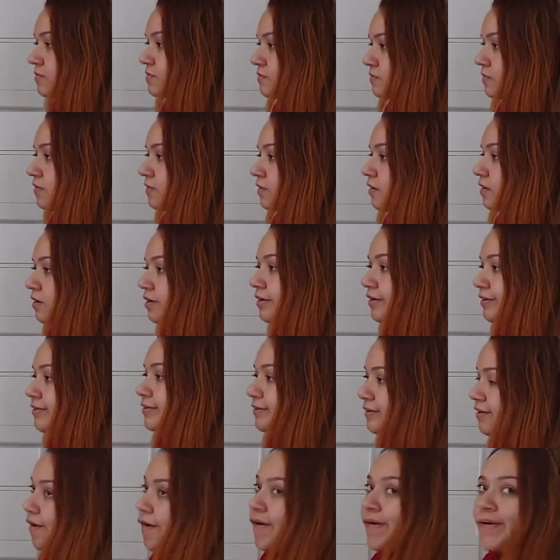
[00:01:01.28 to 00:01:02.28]
Gente, não
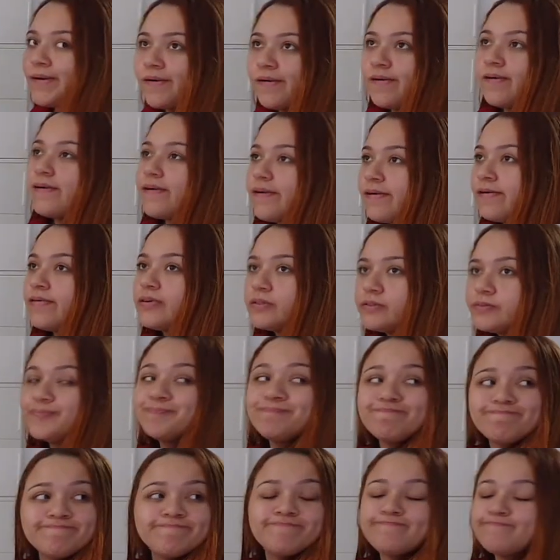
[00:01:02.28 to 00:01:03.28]
tem forma mais
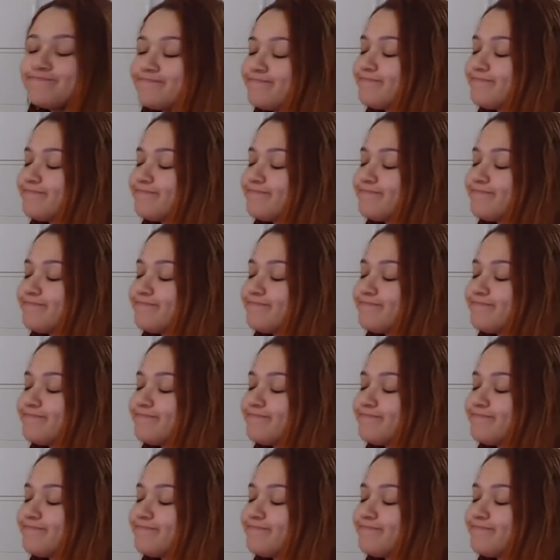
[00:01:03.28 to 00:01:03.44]
fácil de